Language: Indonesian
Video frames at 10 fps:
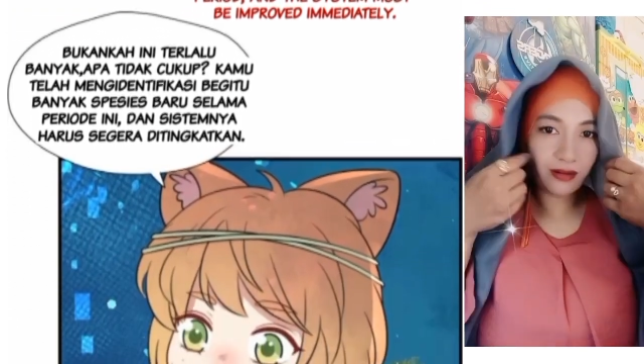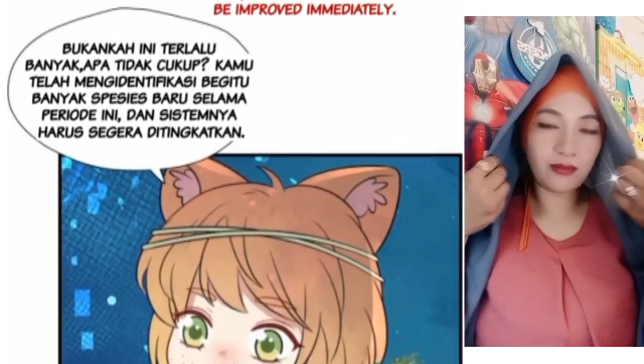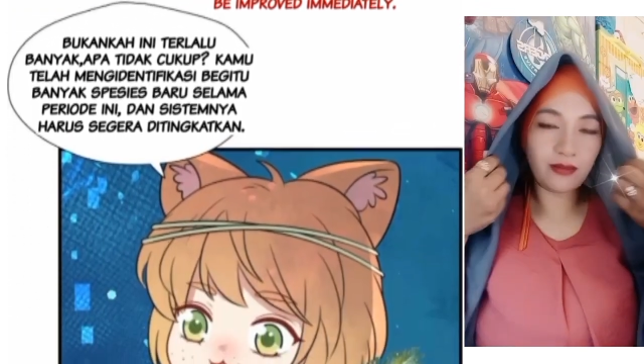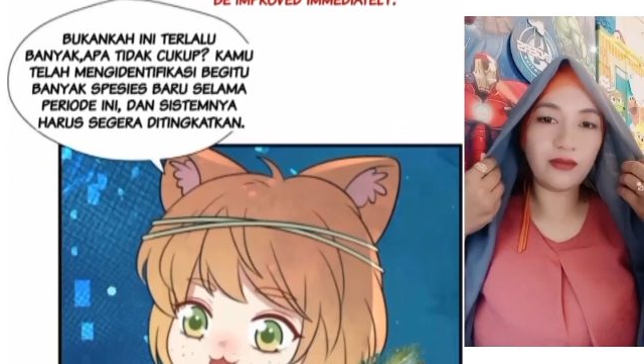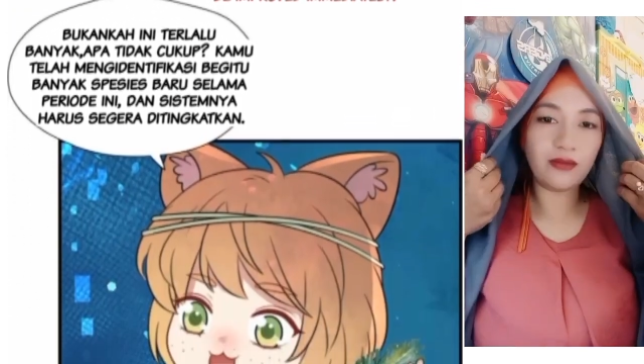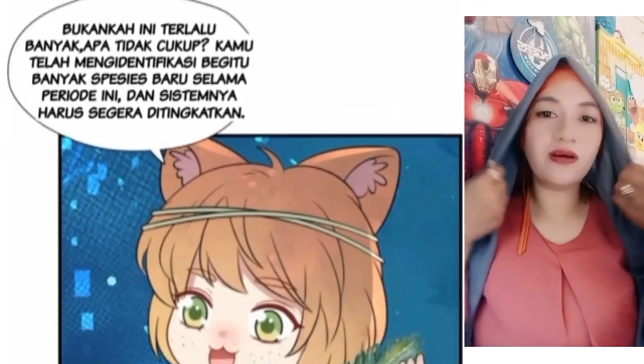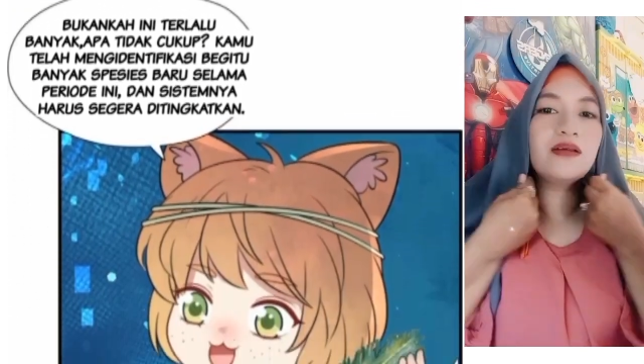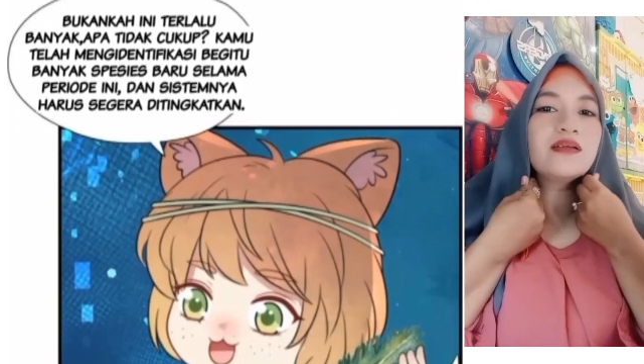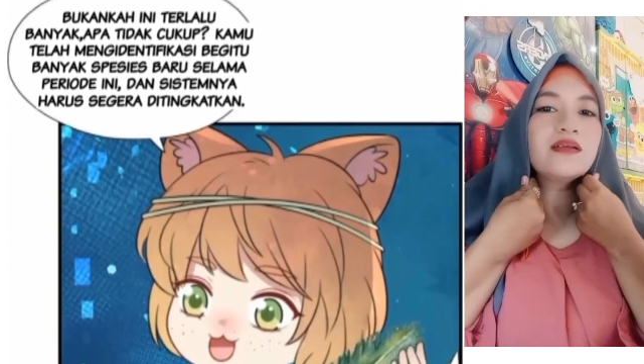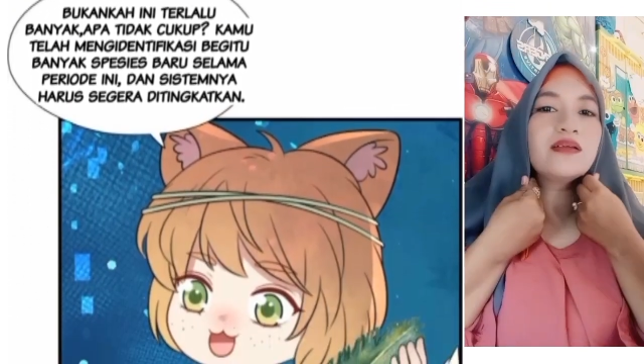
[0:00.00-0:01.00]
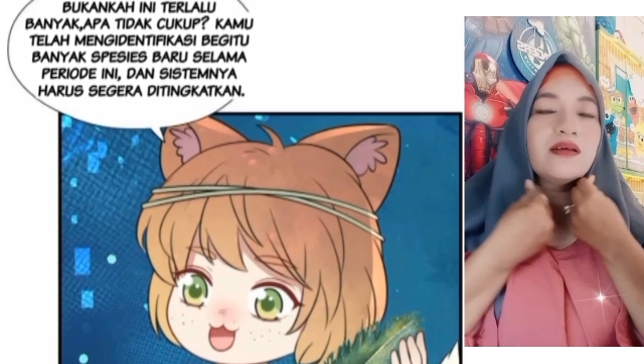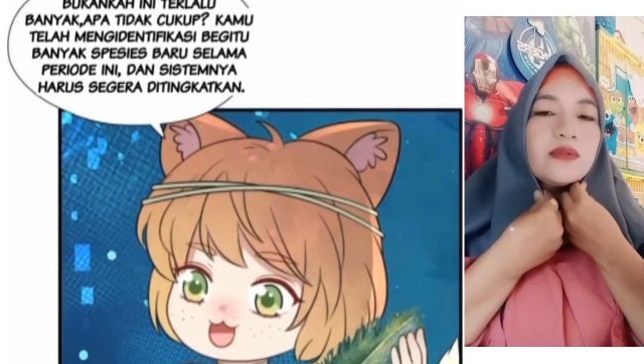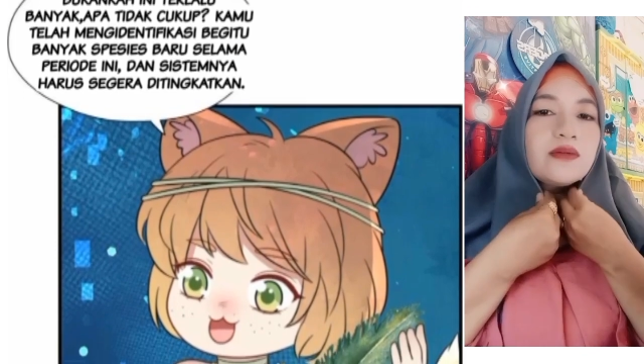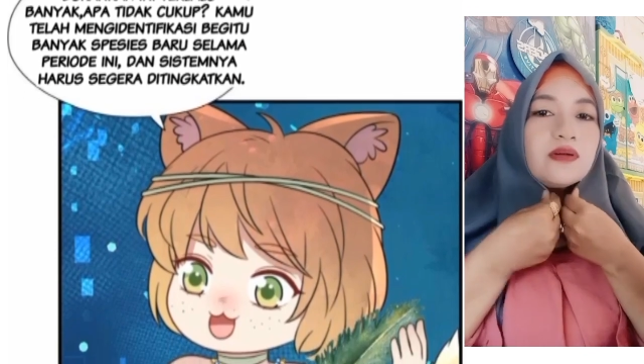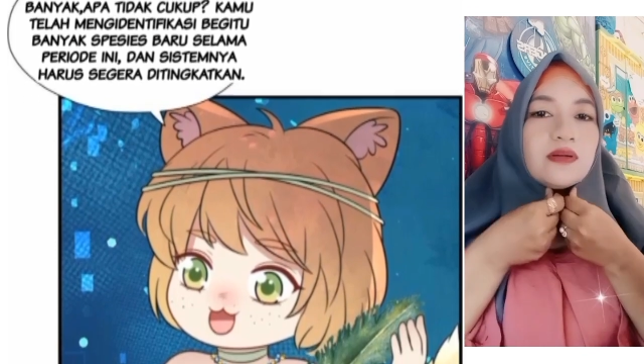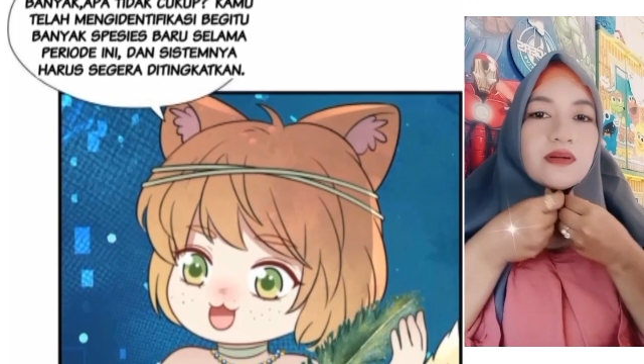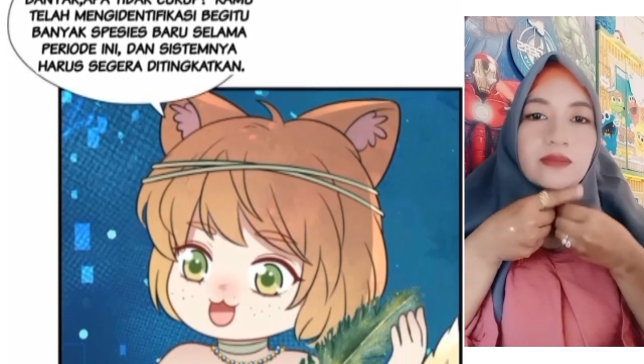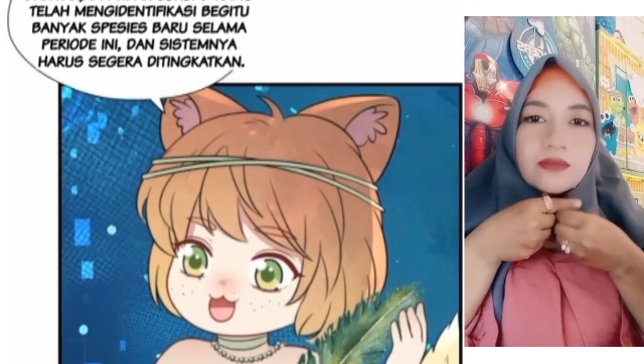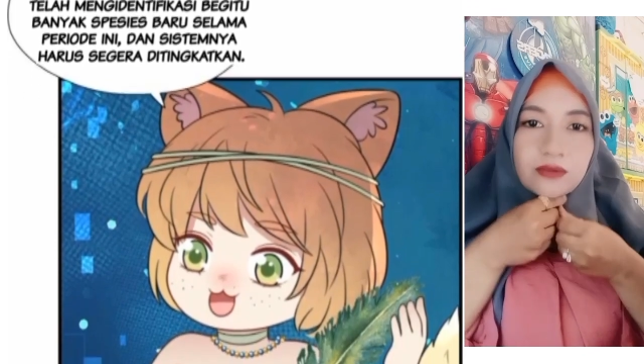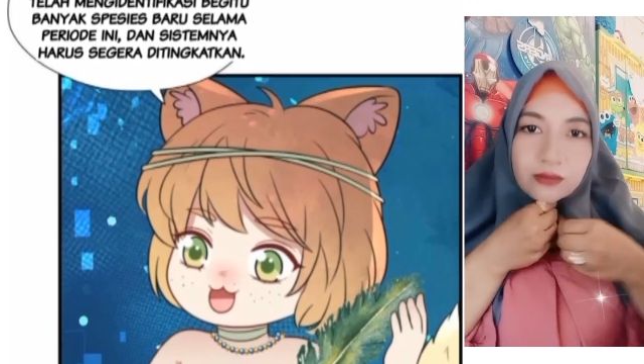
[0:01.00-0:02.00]
baru selama periode ini
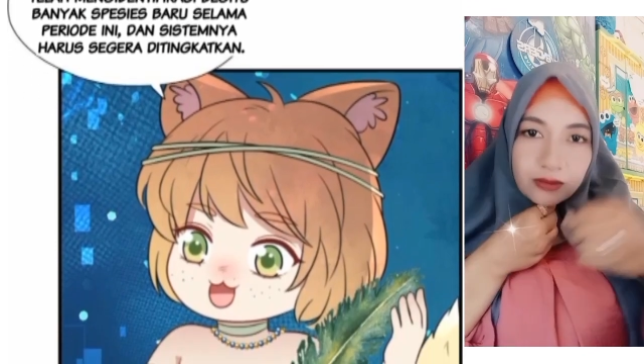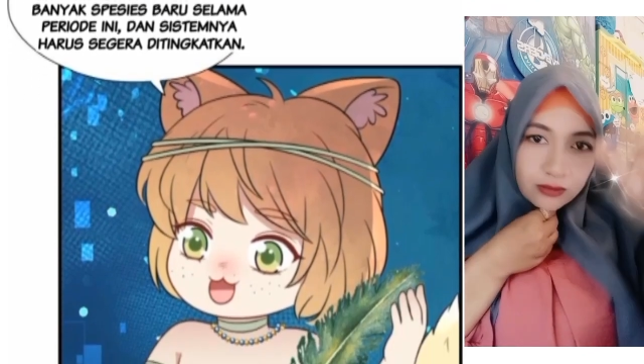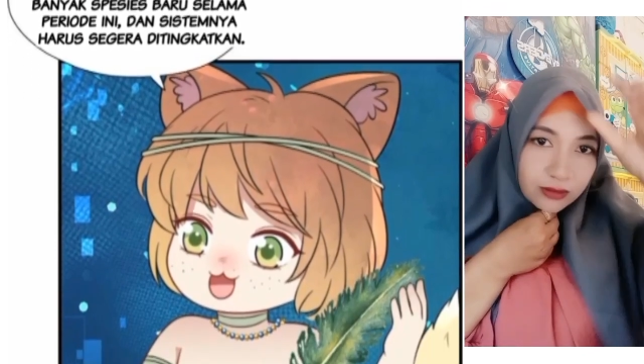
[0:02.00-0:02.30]
dan sistemnya